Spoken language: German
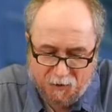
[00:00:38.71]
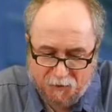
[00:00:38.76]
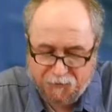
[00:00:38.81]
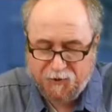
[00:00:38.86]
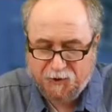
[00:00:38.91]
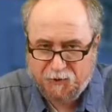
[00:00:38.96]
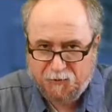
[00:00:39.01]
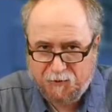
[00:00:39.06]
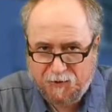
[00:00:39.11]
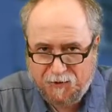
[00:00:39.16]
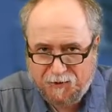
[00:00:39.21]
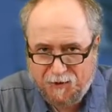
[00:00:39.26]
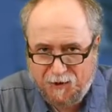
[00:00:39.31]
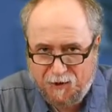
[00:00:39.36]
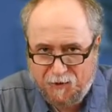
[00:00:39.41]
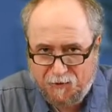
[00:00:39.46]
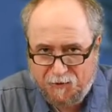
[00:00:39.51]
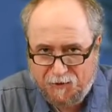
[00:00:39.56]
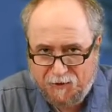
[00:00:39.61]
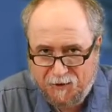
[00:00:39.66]
und natürlich
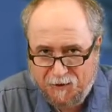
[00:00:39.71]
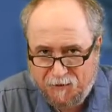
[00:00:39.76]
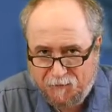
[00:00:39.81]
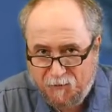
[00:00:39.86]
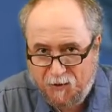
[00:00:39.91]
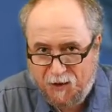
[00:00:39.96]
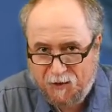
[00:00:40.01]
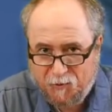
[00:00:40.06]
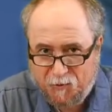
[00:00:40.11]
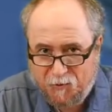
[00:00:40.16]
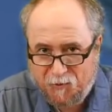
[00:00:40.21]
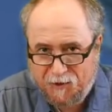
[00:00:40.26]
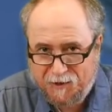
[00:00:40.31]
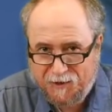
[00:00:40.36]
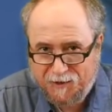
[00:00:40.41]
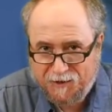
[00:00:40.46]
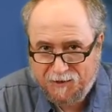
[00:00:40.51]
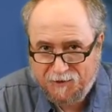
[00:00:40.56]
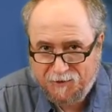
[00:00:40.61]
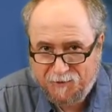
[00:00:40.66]
auch für alle
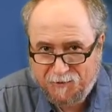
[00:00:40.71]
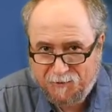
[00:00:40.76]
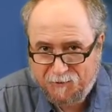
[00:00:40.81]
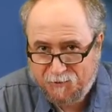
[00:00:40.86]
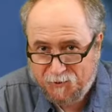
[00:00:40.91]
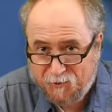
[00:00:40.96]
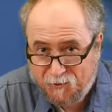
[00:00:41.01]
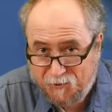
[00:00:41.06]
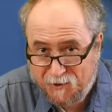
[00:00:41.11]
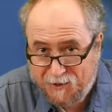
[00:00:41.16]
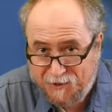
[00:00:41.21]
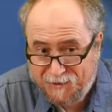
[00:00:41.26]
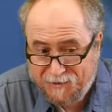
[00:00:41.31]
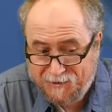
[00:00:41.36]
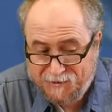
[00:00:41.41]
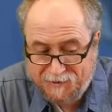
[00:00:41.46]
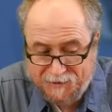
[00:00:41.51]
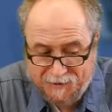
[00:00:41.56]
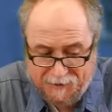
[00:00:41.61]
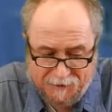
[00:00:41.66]
Kolleginnen und
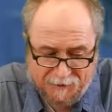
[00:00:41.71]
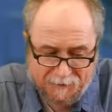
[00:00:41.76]
Kollegen.